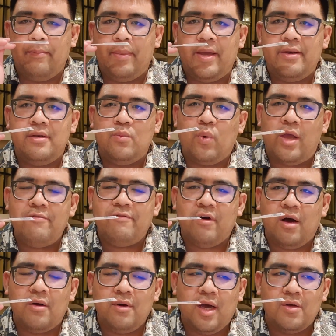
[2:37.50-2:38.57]
เป็นไวท์ฟ
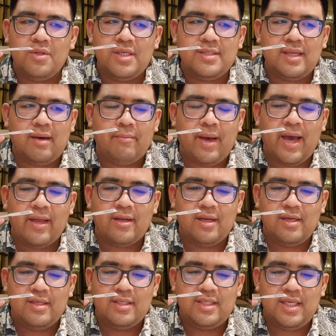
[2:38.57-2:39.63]
ลอรัลที่สามารถ
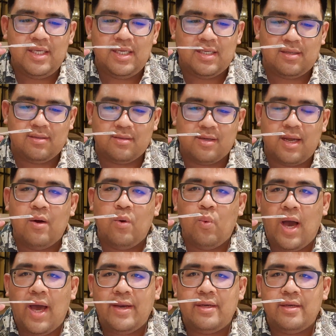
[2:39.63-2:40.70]
ฉีดกลาง
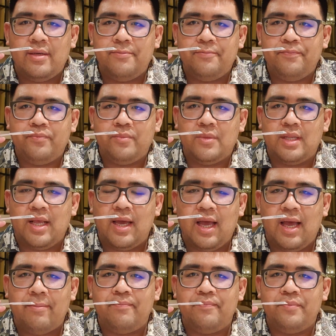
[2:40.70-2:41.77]
วันนะ
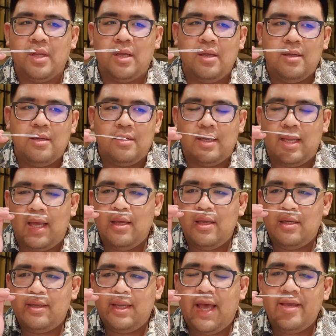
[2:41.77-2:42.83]
ครับนะ
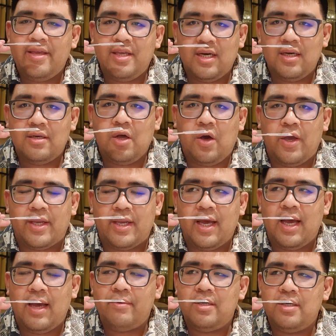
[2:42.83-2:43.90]
ได้เยอะหน่อย
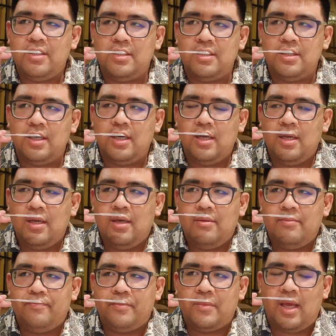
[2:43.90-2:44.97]
นะครับ คือ
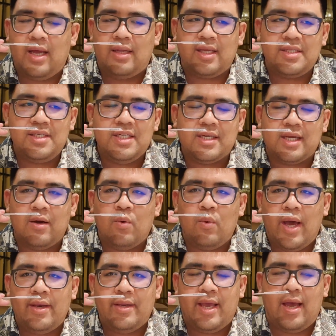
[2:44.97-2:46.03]
อ่ะถ้าฉีดกลาง
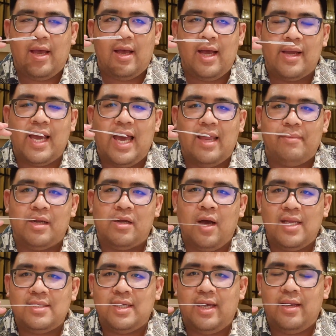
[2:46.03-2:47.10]
วันเนี่ยอากาศมันก็
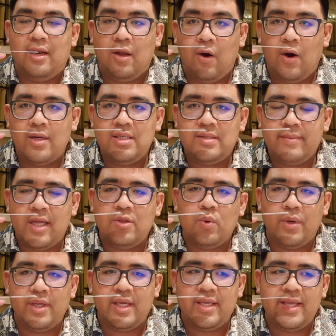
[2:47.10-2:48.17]
อาจจะร้อนใช่ไหม
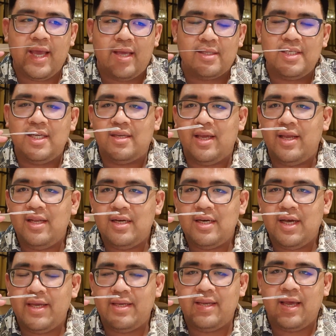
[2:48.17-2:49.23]
ตัวนี้เนี่ยฉีดได้เล
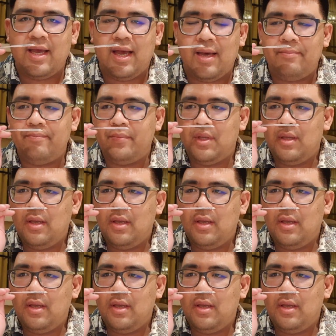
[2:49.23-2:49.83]
ยนะครับ